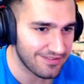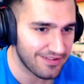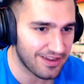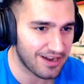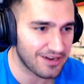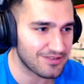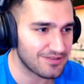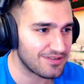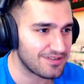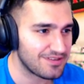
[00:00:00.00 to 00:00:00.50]

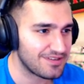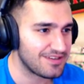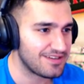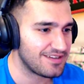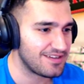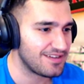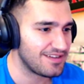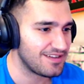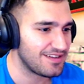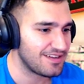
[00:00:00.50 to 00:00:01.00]
فرجوا
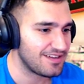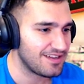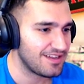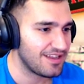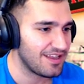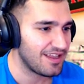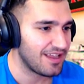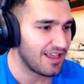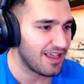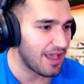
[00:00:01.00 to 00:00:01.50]

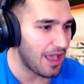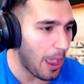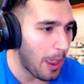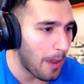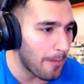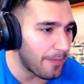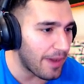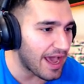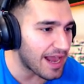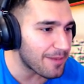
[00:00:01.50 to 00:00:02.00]

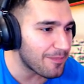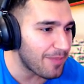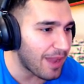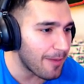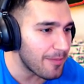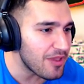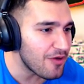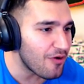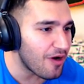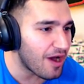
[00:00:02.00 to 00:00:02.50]
ب
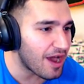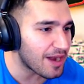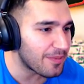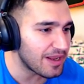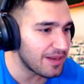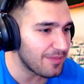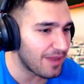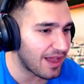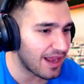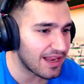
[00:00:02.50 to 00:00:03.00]

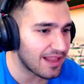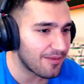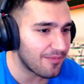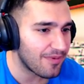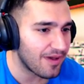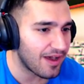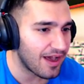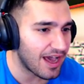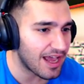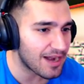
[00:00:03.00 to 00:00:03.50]
440 معلم
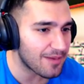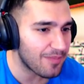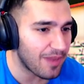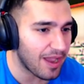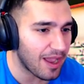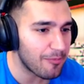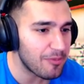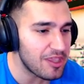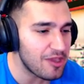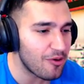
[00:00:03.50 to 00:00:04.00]

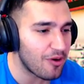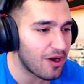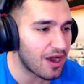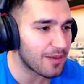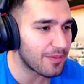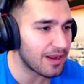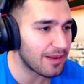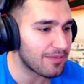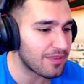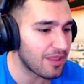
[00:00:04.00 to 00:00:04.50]

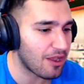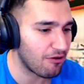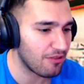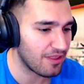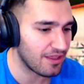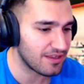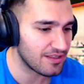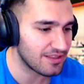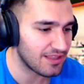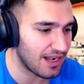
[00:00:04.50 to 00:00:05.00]
440
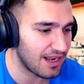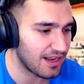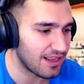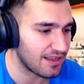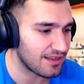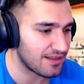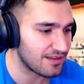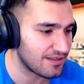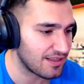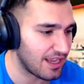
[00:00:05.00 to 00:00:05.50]
بتاخذ هي
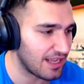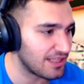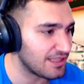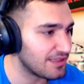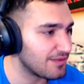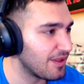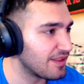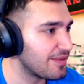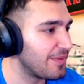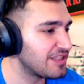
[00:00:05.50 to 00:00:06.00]
طلع هي
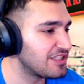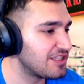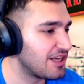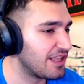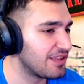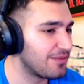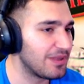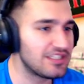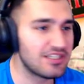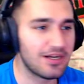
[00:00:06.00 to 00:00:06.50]
متجر
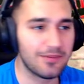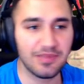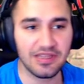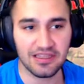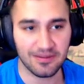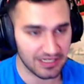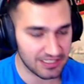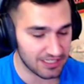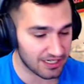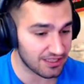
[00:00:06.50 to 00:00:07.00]
متجر مثل
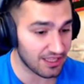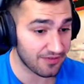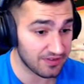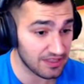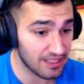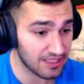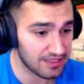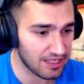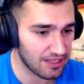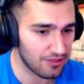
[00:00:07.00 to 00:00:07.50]
متجر
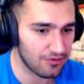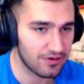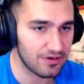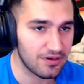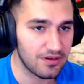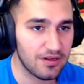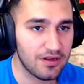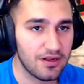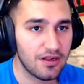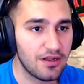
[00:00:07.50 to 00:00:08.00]
تخفيضات عندهم
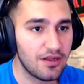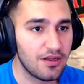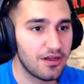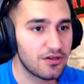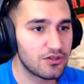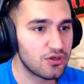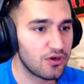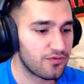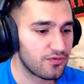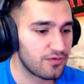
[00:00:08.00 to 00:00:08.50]

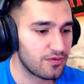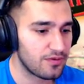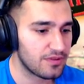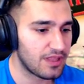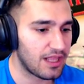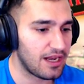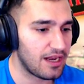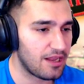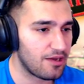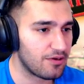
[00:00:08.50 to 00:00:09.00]
شوف
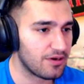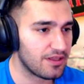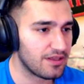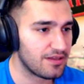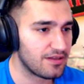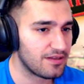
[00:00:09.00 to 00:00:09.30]
هاي طلع هون